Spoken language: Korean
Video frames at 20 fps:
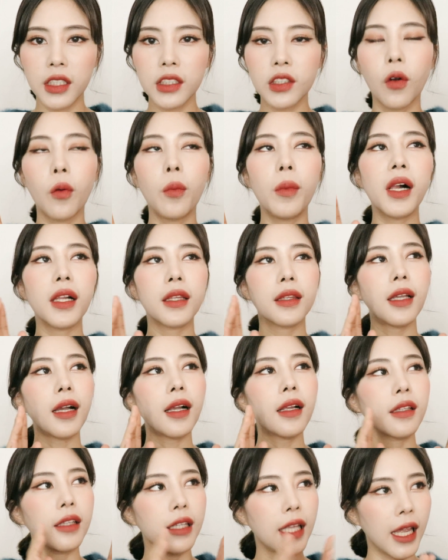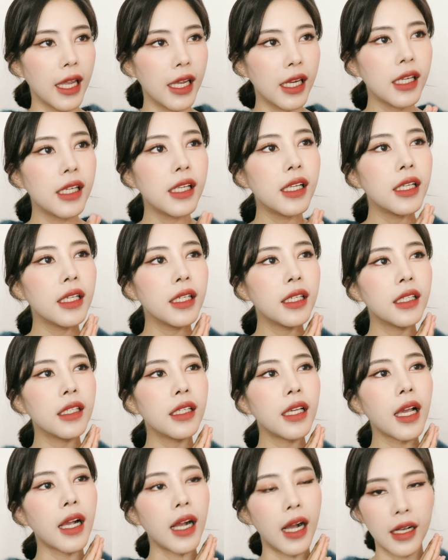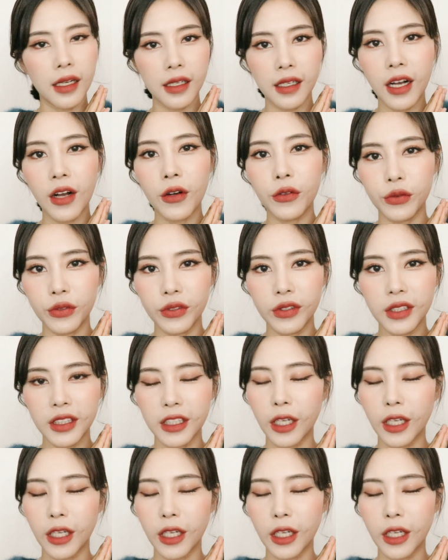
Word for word: 정말 딱 데일리에 가까운,